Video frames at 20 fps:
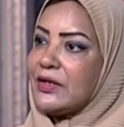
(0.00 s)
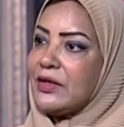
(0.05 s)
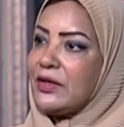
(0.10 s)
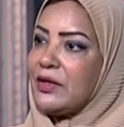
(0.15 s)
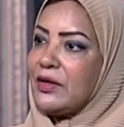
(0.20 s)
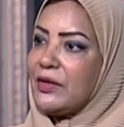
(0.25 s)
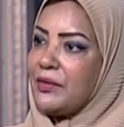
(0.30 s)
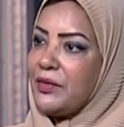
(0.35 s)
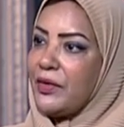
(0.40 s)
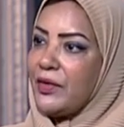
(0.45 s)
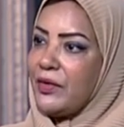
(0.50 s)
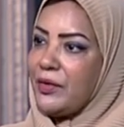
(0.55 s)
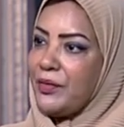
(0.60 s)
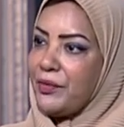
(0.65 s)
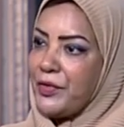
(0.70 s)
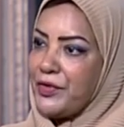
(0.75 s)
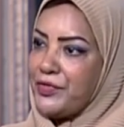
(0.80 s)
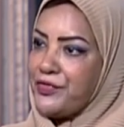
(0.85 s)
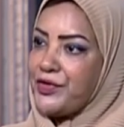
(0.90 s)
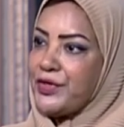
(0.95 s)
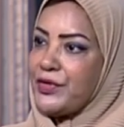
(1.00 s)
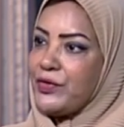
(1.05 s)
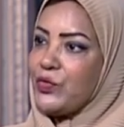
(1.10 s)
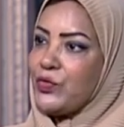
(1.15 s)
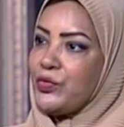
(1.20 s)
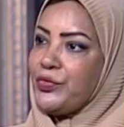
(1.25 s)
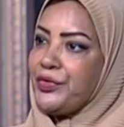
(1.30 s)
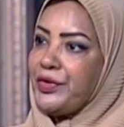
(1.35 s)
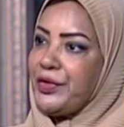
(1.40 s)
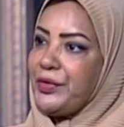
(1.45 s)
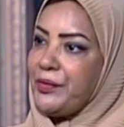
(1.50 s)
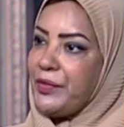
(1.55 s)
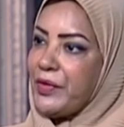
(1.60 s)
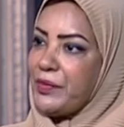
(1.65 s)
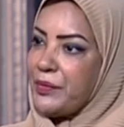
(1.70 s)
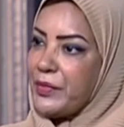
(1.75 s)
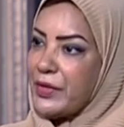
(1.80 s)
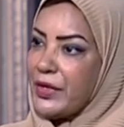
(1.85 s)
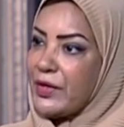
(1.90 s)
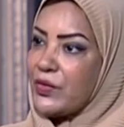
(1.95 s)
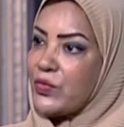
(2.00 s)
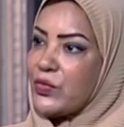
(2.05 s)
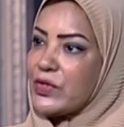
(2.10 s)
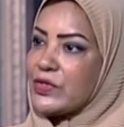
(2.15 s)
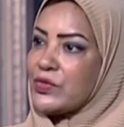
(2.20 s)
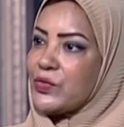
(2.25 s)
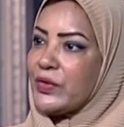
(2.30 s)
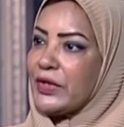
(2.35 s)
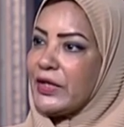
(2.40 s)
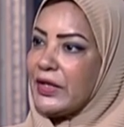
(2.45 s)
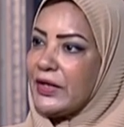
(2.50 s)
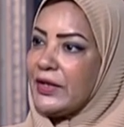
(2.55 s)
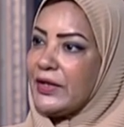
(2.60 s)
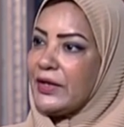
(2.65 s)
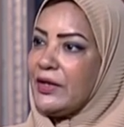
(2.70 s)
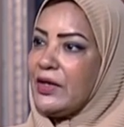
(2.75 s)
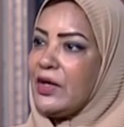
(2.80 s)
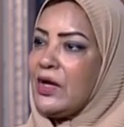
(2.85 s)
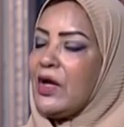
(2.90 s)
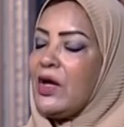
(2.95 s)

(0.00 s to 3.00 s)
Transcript: المفرد وفي مجوز وكده